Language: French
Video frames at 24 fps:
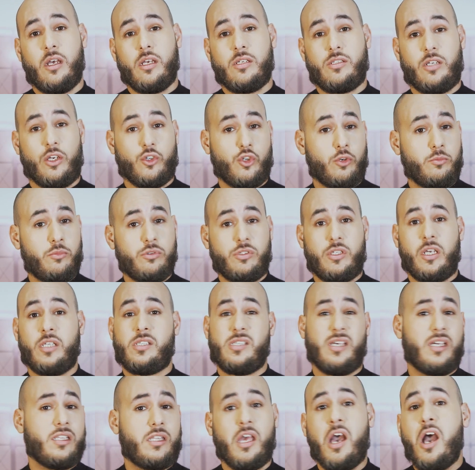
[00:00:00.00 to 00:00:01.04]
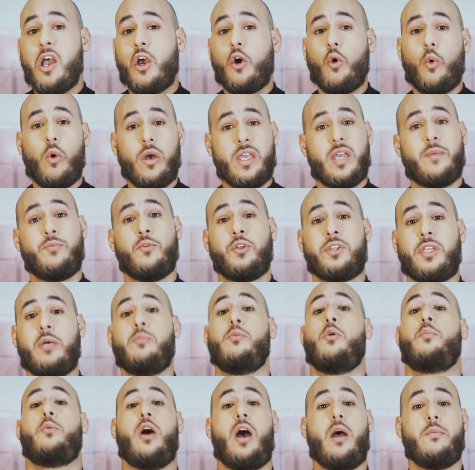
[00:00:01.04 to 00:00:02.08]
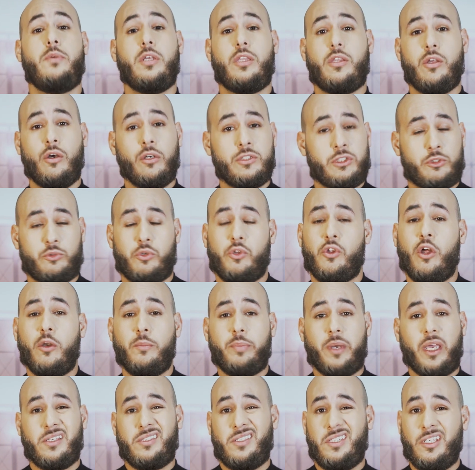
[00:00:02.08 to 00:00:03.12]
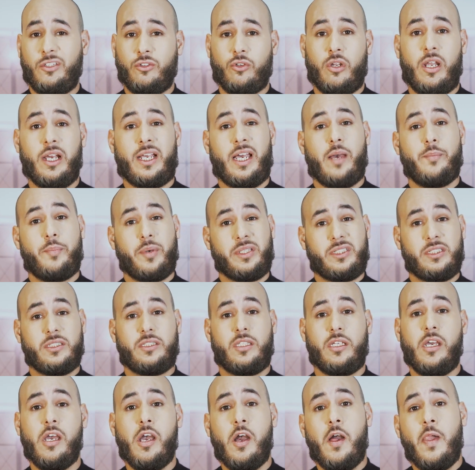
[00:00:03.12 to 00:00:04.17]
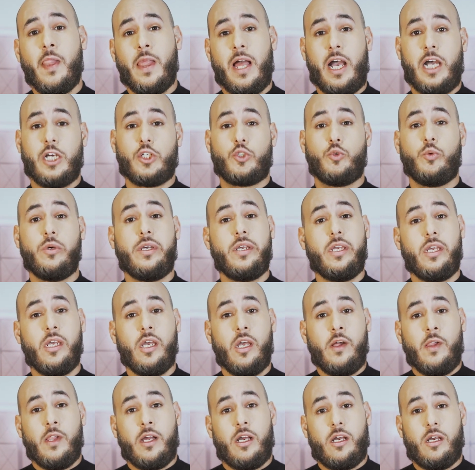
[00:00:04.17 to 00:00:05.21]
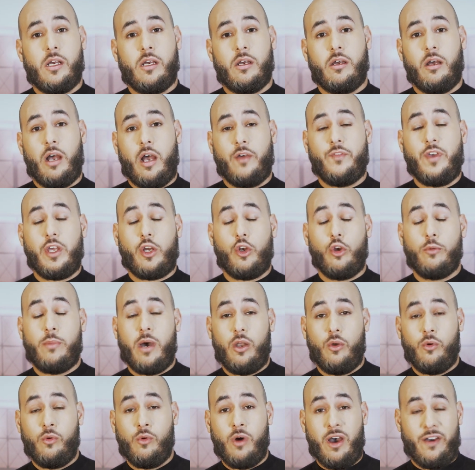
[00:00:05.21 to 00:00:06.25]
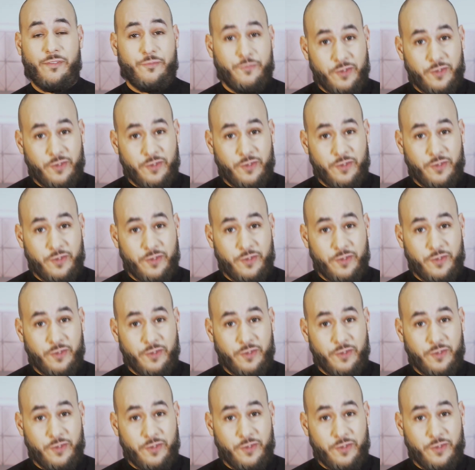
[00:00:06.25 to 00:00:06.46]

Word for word: Sergio Busquets a été incroyable, notamment au premier mi-temps, que ce soit dans le pressing, dans la capacité à jouer euh, avec le ballon, à